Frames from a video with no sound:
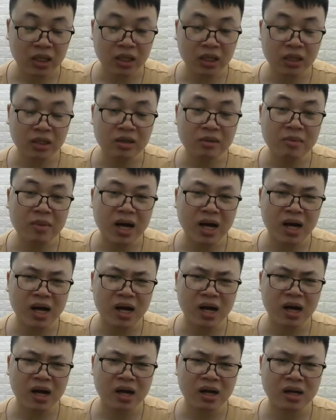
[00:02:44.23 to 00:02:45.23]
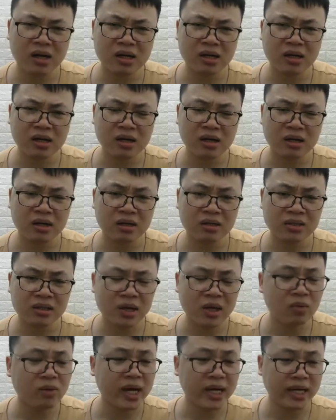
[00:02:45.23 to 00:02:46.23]
Thế nhưng mà
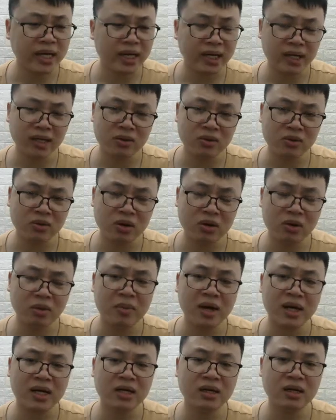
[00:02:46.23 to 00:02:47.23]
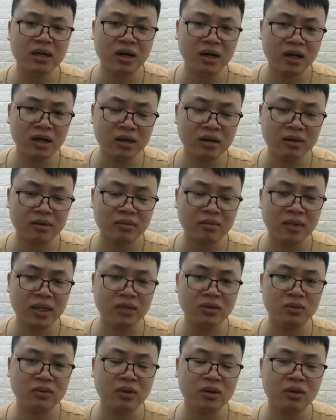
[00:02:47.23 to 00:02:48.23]
sau này ấy, thì chúng nó không mặc nữa mà
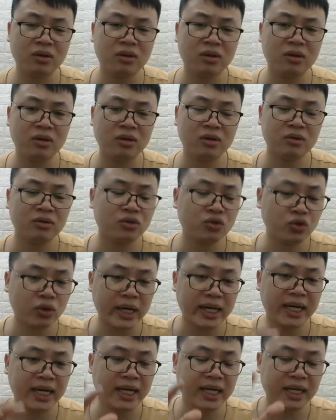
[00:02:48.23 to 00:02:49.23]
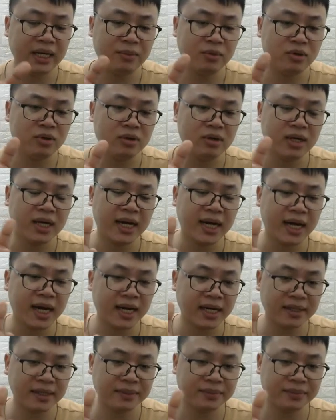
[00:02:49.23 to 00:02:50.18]
chúng nó xoay đi một hướng khác.